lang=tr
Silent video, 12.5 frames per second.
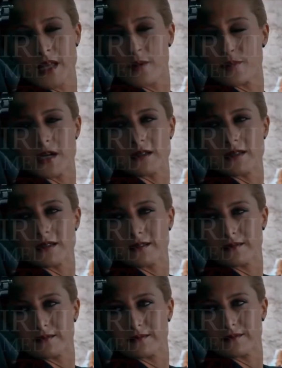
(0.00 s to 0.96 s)
Ne
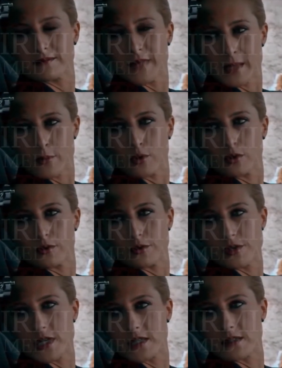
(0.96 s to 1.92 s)
yapacaksın? Beni mi
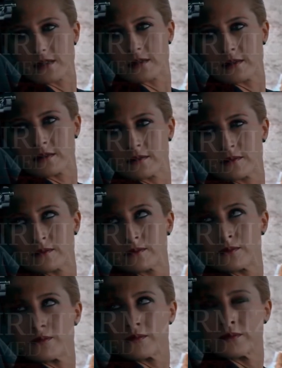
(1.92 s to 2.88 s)
öldüreceksin? Yok.
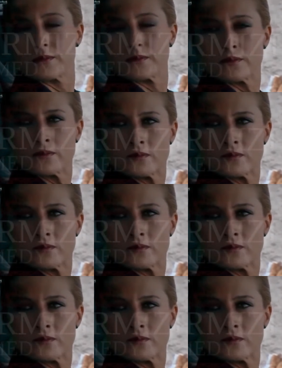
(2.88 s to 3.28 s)
Ben bir